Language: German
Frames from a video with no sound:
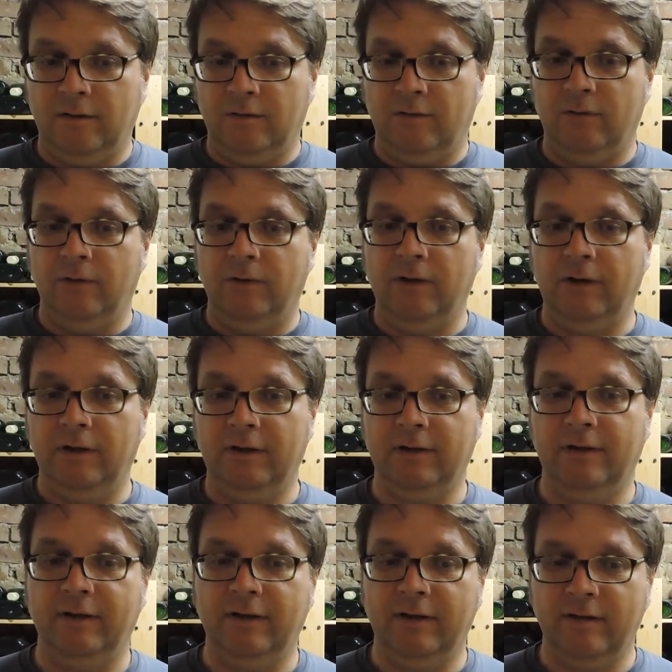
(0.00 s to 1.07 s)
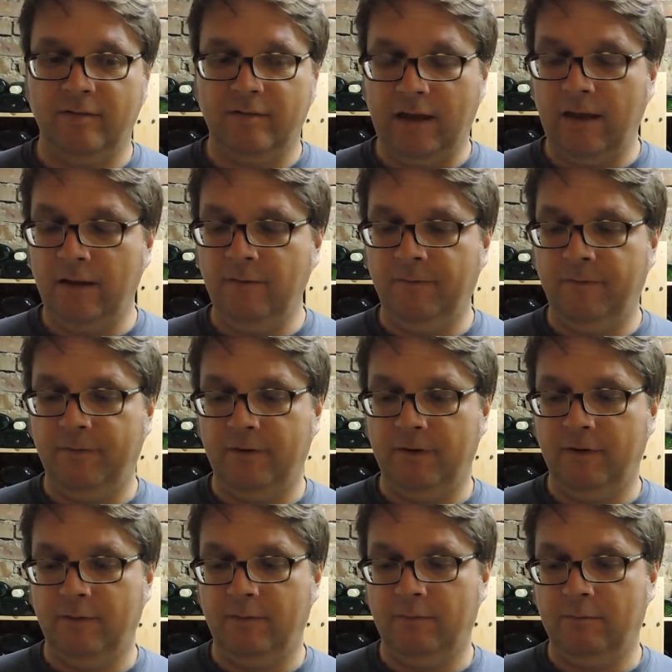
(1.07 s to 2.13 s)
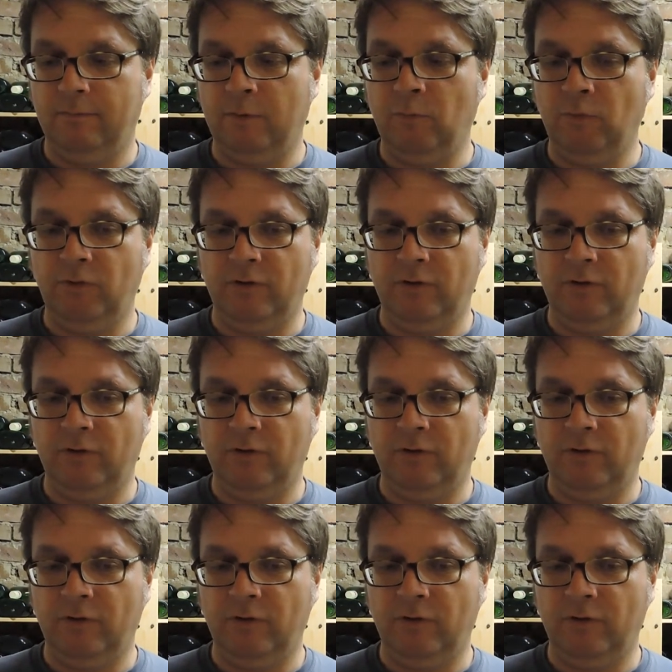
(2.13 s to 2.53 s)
Also die Reserve man